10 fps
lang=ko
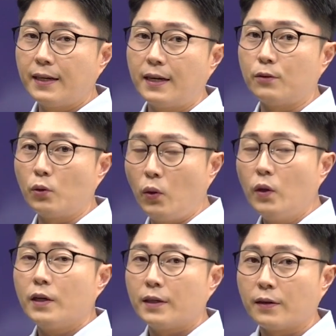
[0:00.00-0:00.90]
생각으로
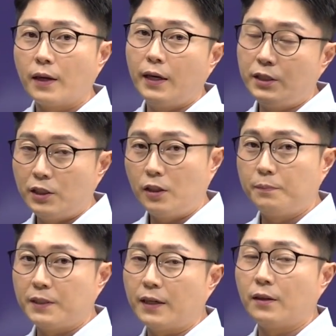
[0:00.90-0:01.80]
그렇게
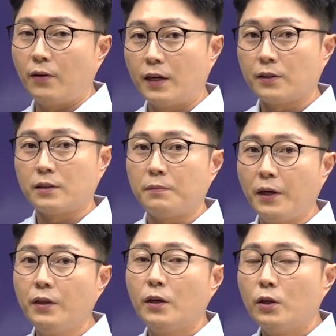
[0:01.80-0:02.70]
시험장
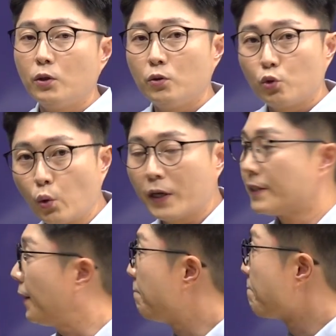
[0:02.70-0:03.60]
들어가셨으면
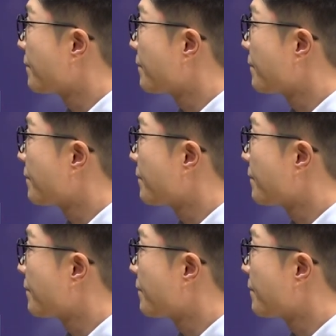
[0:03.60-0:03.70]
좋겠어요.